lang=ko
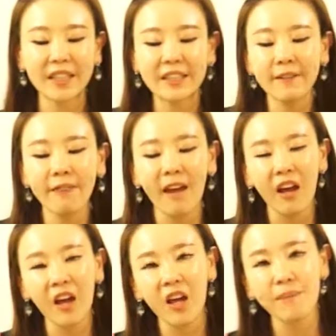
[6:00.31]

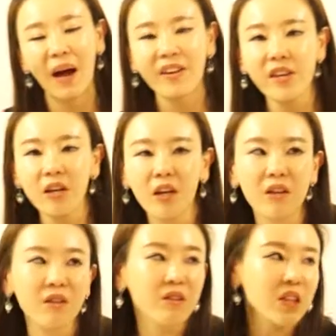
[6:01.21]
근데 만약에
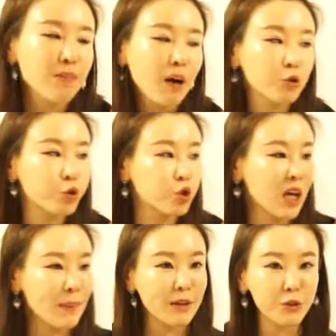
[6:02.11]
얘네들이 막 구아바